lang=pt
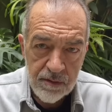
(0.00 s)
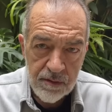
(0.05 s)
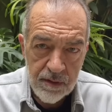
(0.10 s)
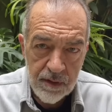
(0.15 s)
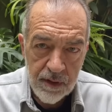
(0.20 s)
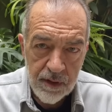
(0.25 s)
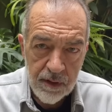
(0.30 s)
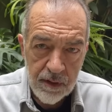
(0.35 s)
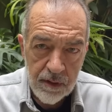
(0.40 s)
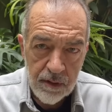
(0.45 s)

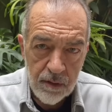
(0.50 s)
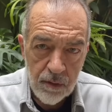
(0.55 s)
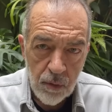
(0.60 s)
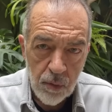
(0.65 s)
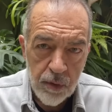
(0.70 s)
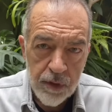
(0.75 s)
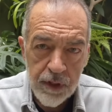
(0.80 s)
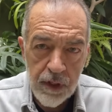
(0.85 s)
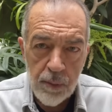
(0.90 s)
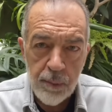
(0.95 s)
Né?
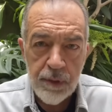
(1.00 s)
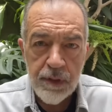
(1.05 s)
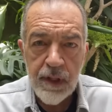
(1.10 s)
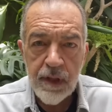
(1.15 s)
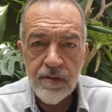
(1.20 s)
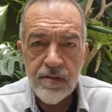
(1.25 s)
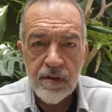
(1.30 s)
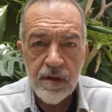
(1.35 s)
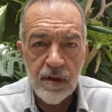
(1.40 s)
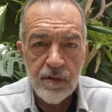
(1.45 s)
Crime da
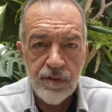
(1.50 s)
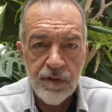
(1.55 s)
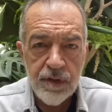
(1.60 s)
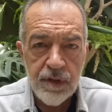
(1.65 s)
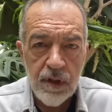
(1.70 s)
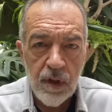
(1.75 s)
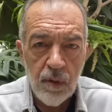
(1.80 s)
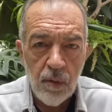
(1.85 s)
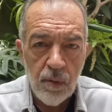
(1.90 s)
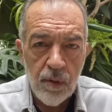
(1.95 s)

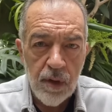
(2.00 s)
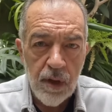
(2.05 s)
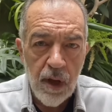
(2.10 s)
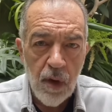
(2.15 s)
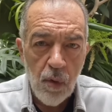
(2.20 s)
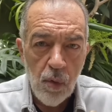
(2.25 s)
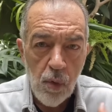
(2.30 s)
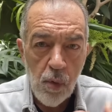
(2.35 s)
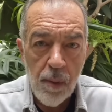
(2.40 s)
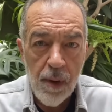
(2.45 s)
escravidão é
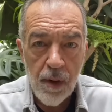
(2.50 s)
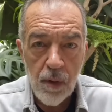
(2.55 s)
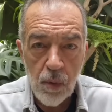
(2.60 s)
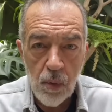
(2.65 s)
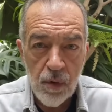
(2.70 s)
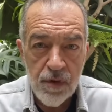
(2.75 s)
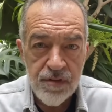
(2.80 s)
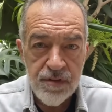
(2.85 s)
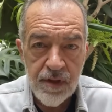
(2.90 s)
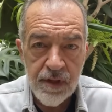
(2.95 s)
alguma
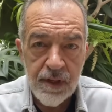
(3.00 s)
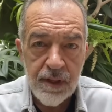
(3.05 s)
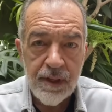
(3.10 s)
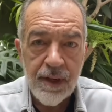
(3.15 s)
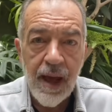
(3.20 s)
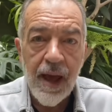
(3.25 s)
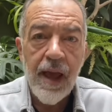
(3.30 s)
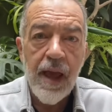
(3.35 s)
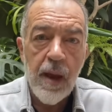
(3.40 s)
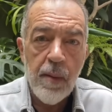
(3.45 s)
coisa que
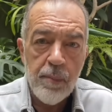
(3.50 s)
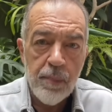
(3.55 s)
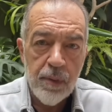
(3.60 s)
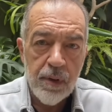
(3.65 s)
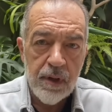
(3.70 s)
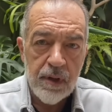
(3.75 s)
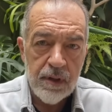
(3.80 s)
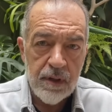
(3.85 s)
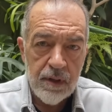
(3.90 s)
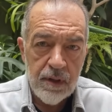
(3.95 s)
na
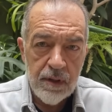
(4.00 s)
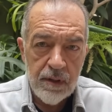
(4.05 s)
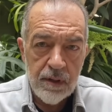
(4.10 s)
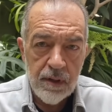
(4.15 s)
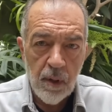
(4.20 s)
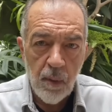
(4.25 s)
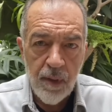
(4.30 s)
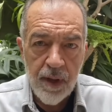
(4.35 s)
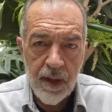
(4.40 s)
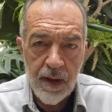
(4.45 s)
época
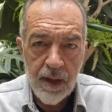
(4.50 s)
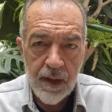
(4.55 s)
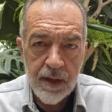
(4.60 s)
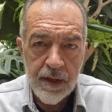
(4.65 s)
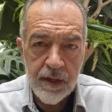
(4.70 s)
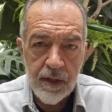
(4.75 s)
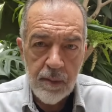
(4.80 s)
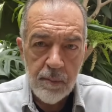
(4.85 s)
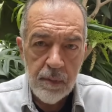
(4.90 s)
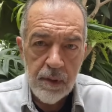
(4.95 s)
não era
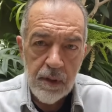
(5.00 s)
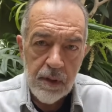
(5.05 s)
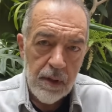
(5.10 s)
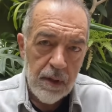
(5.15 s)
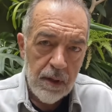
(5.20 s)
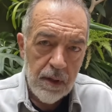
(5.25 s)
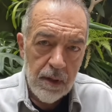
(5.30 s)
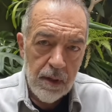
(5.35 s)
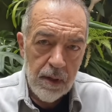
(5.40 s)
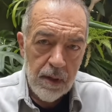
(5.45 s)
crime,
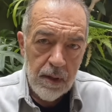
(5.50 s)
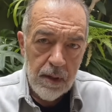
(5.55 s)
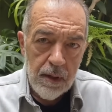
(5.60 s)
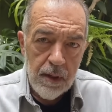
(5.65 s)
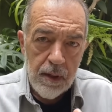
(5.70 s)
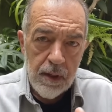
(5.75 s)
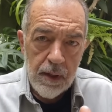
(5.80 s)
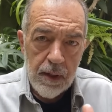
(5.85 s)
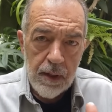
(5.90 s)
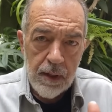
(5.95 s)

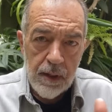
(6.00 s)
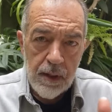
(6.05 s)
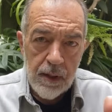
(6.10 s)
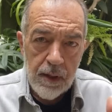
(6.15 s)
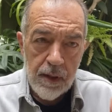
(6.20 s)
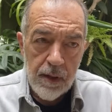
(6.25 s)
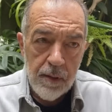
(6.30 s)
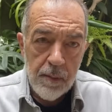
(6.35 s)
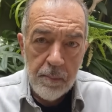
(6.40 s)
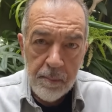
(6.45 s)

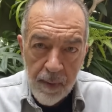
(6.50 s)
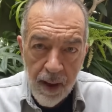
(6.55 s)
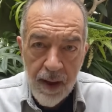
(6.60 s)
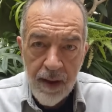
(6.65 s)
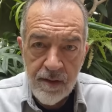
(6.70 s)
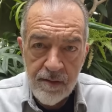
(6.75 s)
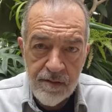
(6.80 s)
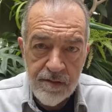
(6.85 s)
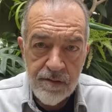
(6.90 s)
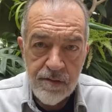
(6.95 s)
é,
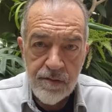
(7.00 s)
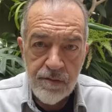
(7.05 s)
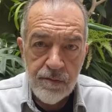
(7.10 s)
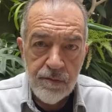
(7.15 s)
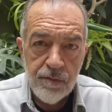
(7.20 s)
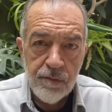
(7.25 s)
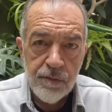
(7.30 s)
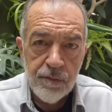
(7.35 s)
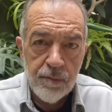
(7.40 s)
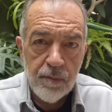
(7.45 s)
mas
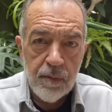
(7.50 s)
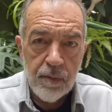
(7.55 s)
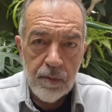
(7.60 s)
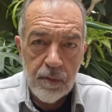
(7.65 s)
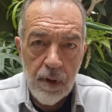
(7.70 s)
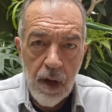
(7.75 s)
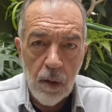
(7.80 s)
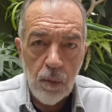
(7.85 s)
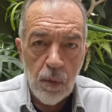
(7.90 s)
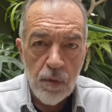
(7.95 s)

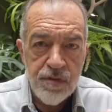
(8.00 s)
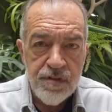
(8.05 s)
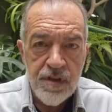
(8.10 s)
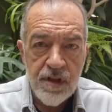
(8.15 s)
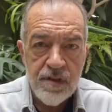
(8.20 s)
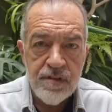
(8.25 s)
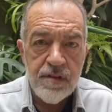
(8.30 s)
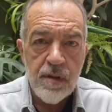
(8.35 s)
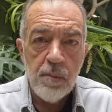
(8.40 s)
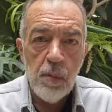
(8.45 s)
a
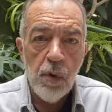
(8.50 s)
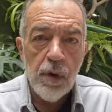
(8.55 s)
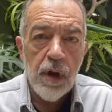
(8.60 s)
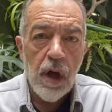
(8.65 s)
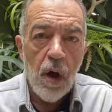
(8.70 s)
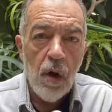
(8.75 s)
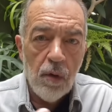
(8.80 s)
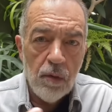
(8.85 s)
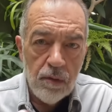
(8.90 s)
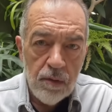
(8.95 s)
consciência
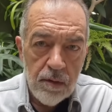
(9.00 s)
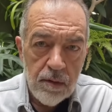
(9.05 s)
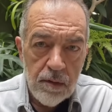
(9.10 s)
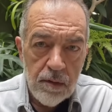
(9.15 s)
moral